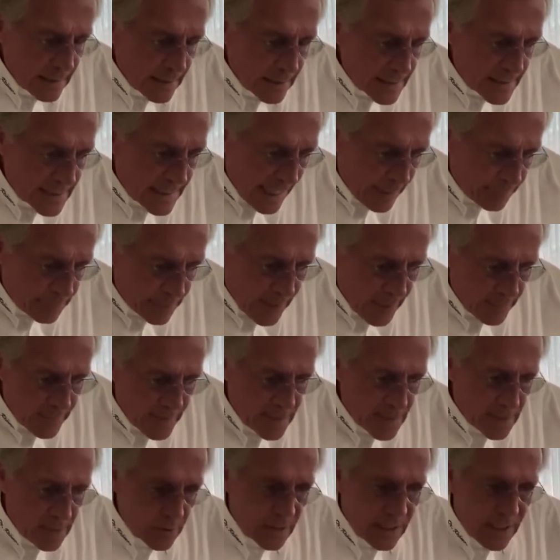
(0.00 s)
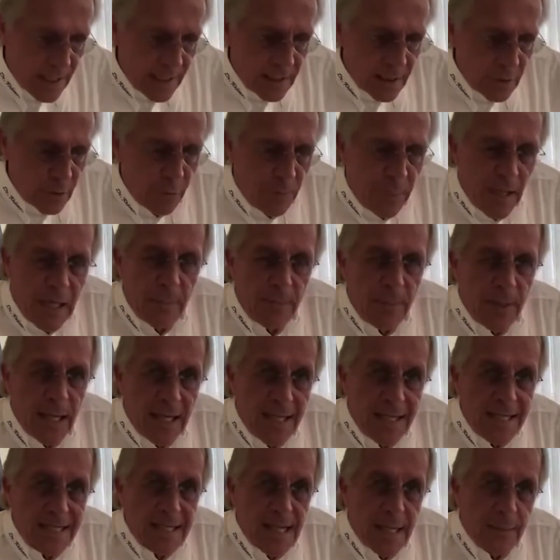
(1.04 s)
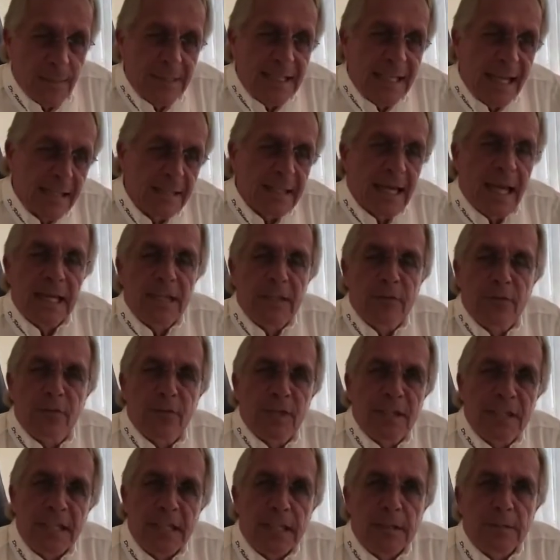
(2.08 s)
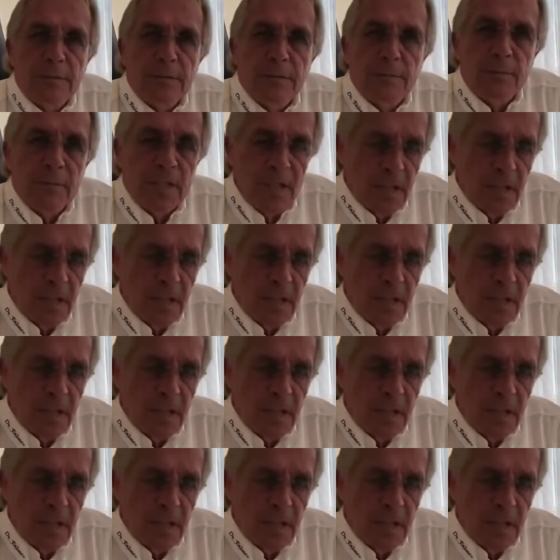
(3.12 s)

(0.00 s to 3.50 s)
Es gab damals noch keine Nobelpreise, aber der hätte einen verdient.